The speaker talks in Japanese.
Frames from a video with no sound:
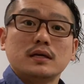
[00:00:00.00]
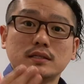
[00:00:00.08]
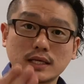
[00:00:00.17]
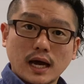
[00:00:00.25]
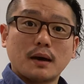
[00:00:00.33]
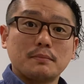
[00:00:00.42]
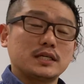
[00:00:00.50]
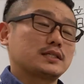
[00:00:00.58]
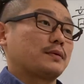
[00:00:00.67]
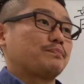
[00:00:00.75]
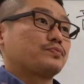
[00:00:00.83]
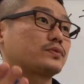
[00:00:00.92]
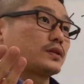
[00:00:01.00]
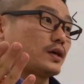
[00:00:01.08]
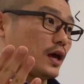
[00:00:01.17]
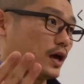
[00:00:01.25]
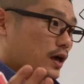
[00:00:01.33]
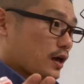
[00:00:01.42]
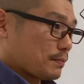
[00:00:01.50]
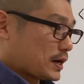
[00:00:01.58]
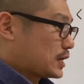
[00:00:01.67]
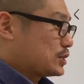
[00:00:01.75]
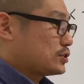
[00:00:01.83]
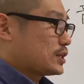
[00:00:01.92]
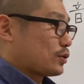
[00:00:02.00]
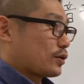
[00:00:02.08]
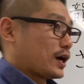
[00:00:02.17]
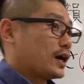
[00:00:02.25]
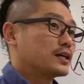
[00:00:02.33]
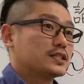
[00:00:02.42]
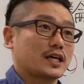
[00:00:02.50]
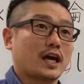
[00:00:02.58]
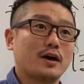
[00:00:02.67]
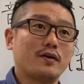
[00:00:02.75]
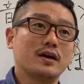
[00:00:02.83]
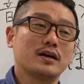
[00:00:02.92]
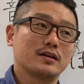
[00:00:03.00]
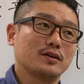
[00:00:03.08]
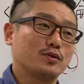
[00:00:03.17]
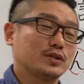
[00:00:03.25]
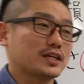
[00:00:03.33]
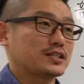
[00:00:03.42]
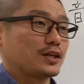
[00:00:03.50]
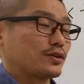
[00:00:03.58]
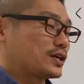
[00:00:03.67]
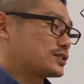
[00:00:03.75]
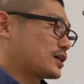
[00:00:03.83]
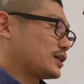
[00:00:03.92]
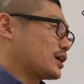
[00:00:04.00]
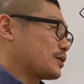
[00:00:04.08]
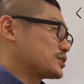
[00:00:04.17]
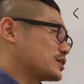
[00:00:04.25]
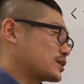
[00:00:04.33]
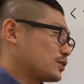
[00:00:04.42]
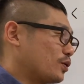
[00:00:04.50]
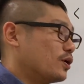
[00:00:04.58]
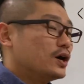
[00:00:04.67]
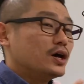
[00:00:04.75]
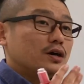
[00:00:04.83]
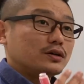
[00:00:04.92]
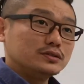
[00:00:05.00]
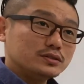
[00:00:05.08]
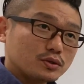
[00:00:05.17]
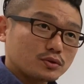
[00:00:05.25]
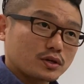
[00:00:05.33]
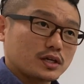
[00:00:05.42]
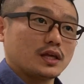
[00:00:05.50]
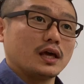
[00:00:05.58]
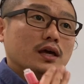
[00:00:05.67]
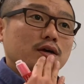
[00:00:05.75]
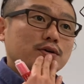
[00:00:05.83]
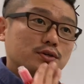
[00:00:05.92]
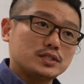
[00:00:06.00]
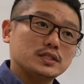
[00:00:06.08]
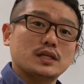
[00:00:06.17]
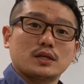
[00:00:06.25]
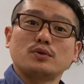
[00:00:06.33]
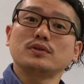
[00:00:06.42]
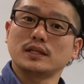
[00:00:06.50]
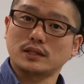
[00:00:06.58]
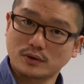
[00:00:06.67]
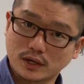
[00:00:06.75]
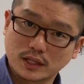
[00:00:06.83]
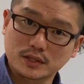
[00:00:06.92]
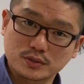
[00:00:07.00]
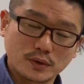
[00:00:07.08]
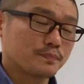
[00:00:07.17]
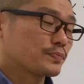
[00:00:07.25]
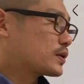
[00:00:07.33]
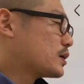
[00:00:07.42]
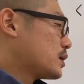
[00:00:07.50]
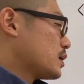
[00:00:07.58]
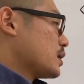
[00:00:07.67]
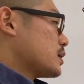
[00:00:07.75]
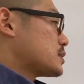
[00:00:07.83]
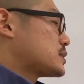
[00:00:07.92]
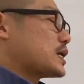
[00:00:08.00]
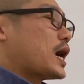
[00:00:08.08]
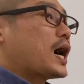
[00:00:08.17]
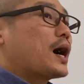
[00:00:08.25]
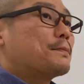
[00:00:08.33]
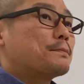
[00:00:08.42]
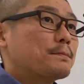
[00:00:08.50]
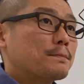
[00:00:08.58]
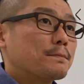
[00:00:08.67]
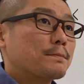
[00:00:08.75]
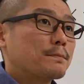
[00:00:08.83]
さあ皆さん、気づいたというか違いを出してないと気づかないかもしれないですけど、うの時に口ってどうなってるかなんですよ。散